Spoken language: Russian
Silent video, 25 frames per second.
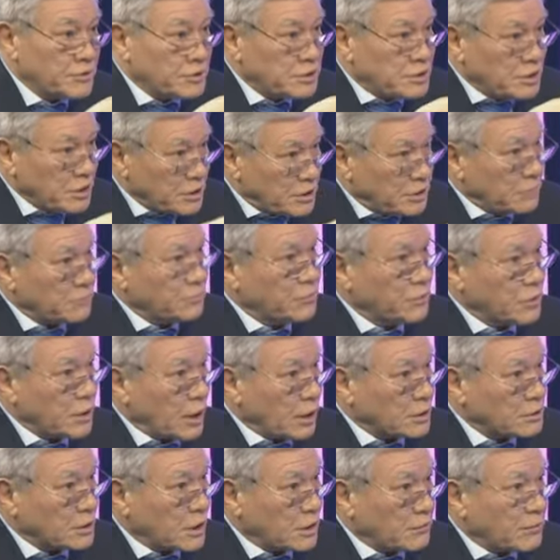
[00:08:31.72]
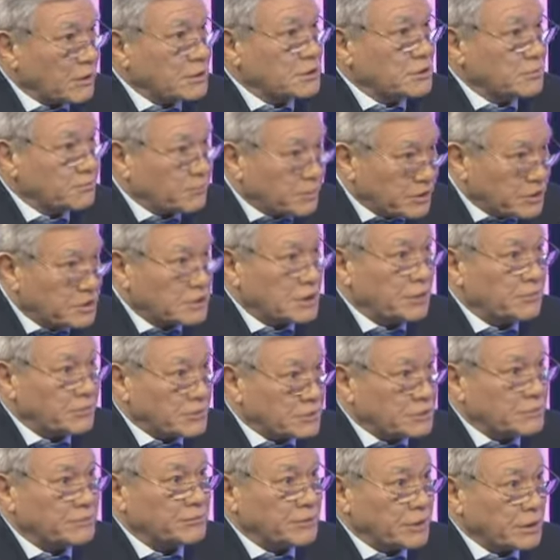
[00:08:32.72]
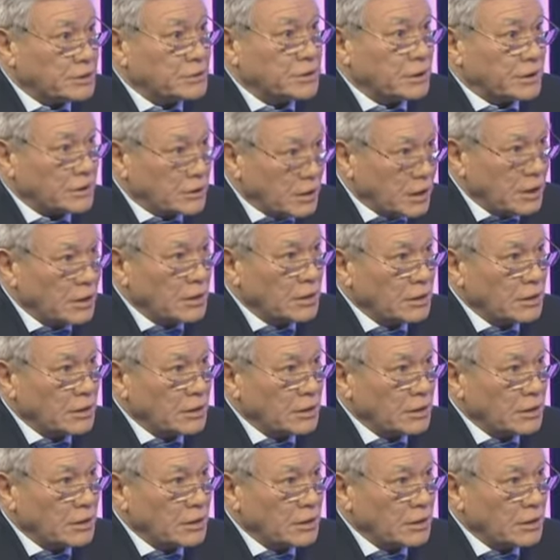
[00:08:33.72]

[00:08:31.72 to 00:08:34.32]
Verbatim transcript: с этим открывается представительство некоторых, да?